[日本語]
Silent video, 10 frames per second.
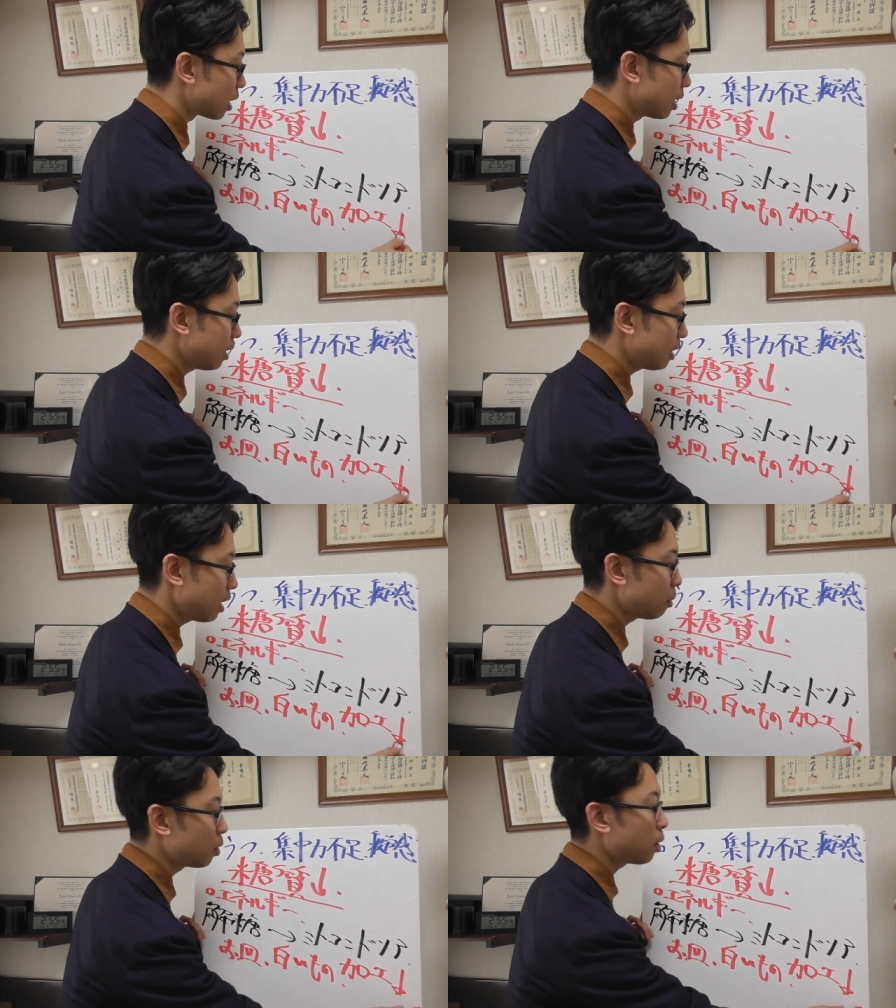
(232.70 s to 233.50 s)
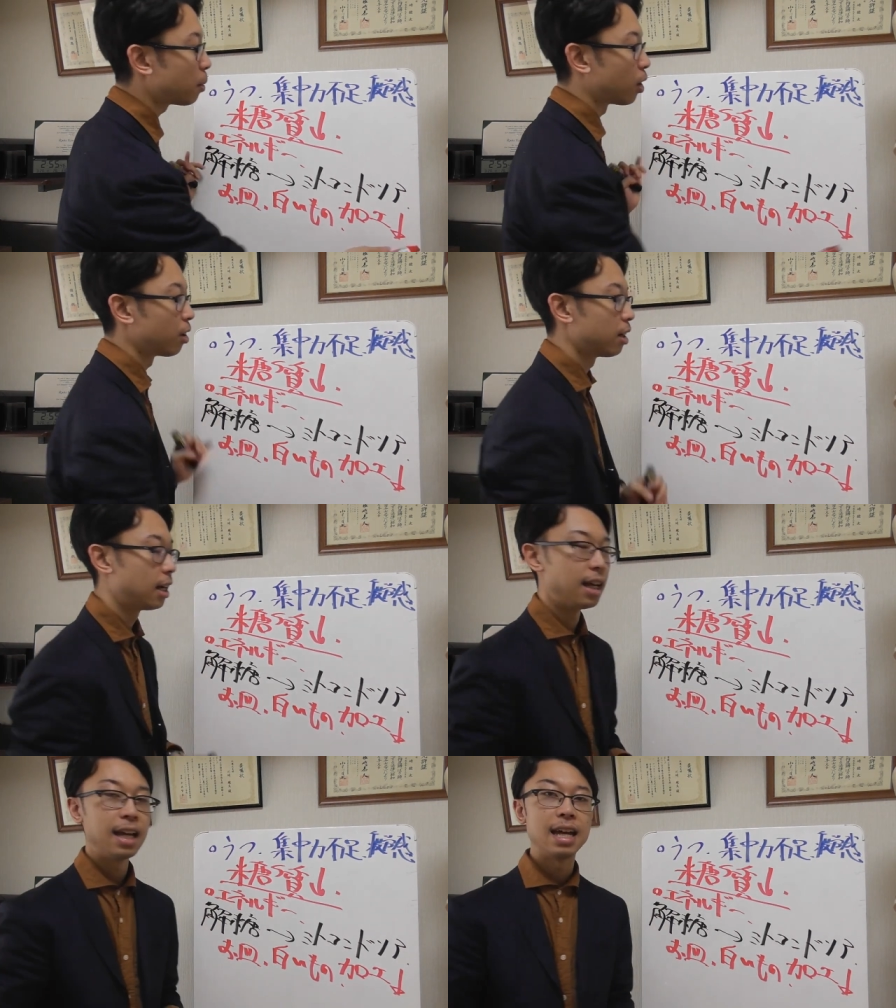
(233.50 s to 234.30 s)
品っていうものも
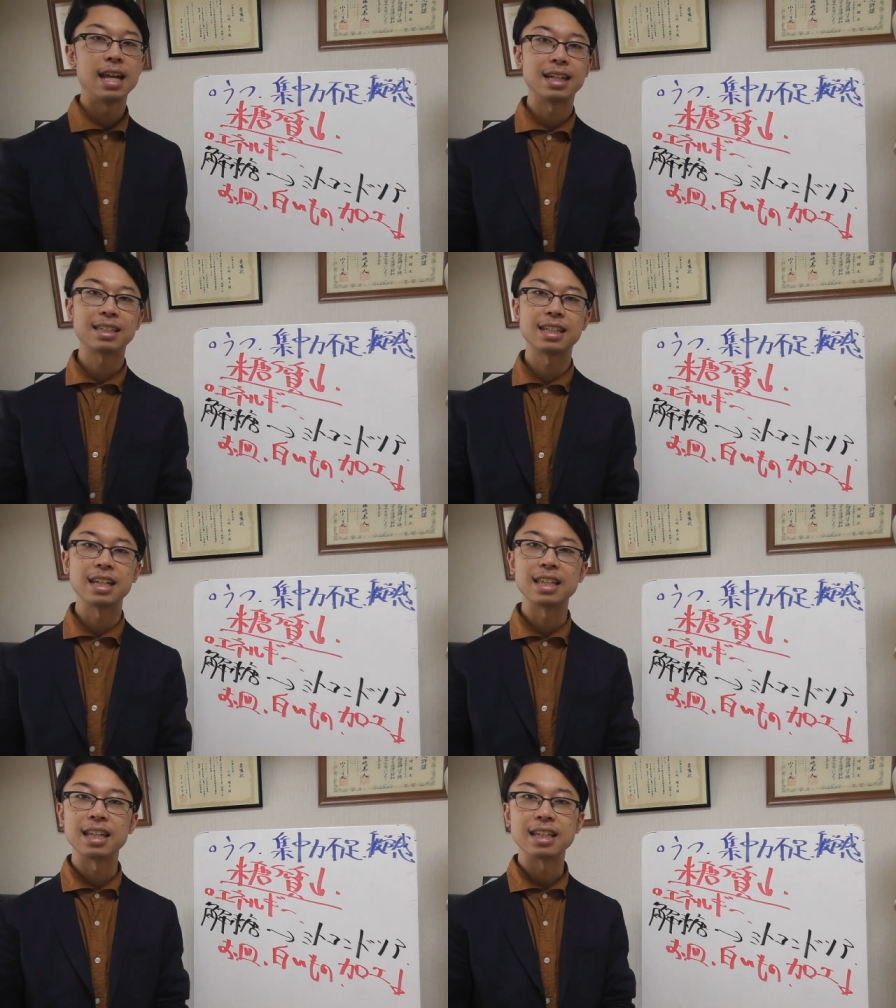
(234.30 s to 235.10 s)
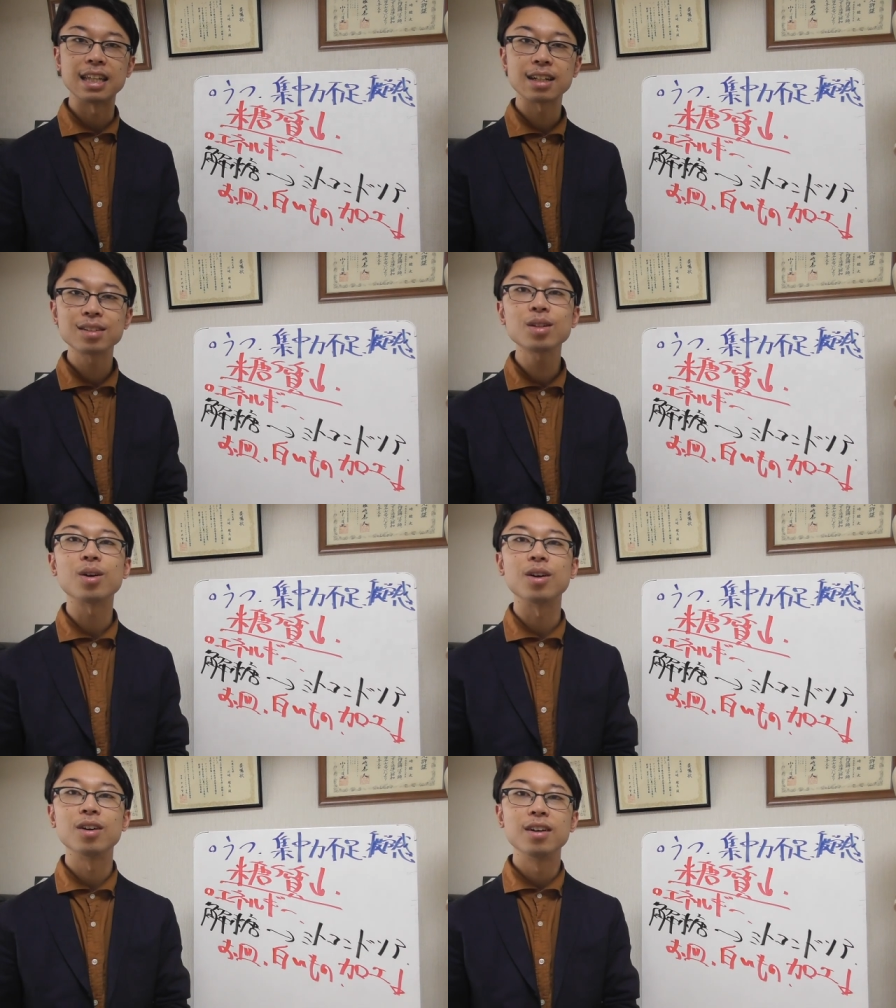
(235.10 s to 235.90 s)
減らしていっていただく
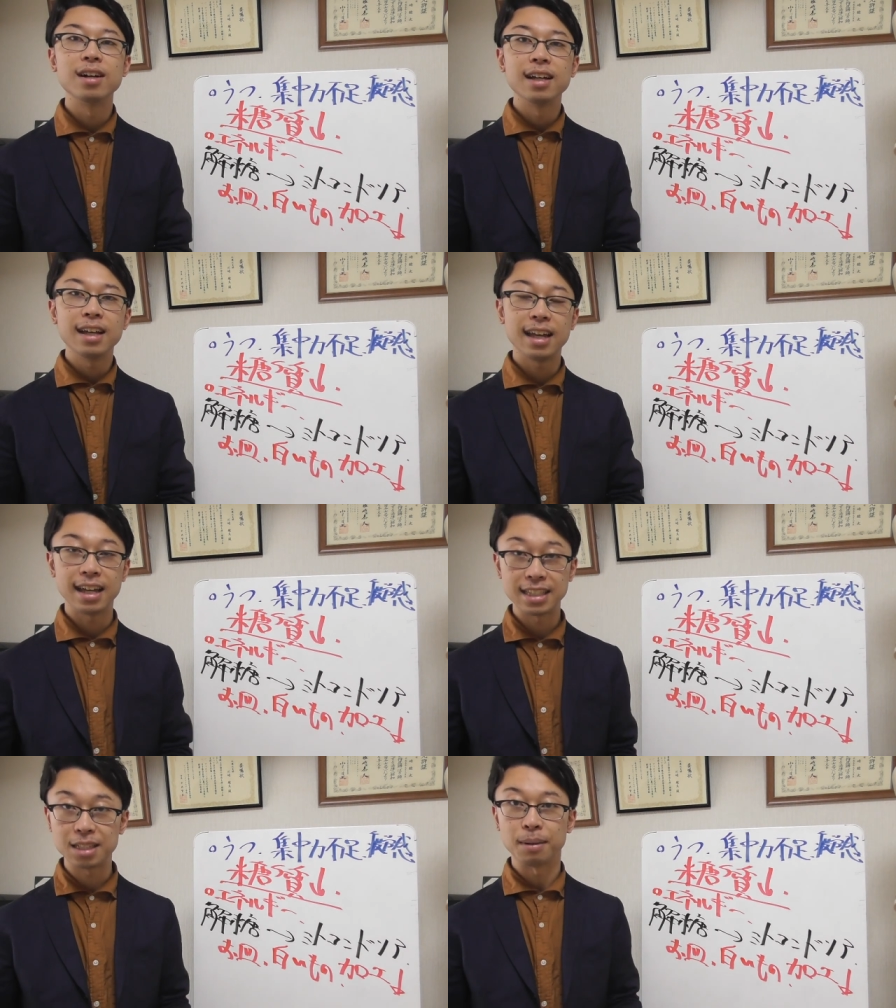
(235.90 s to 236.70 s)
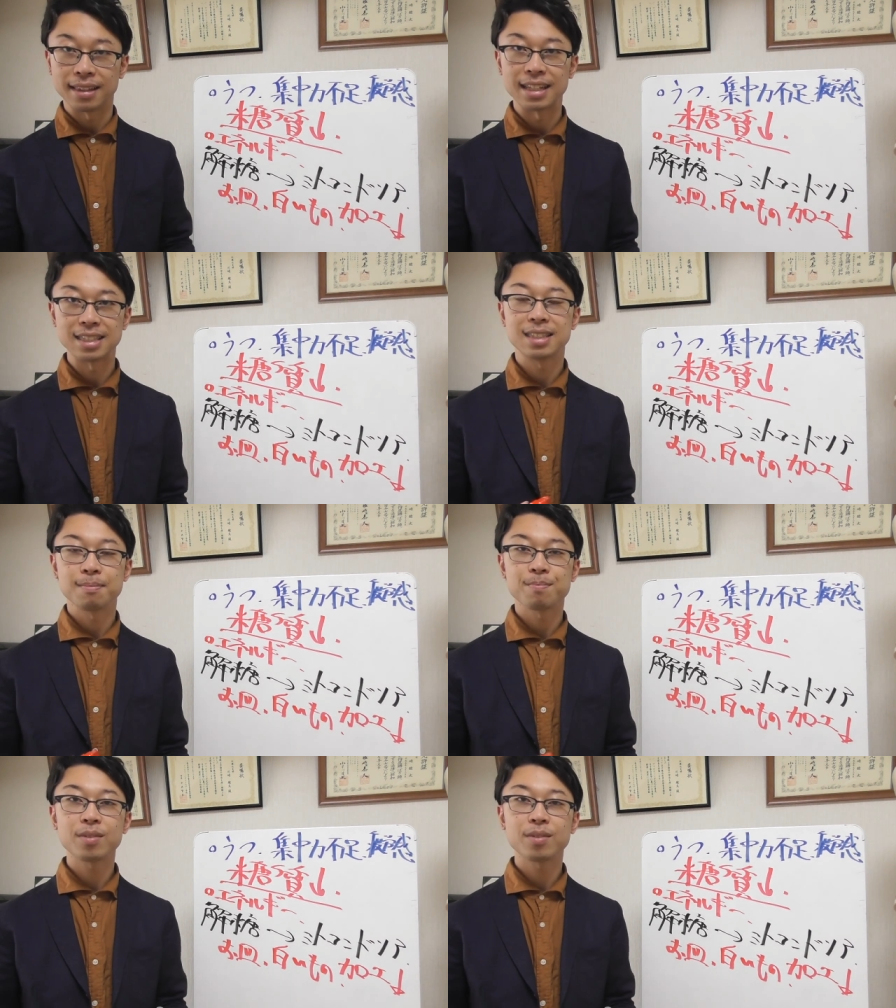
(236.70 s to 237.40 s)
と、えー、一番です。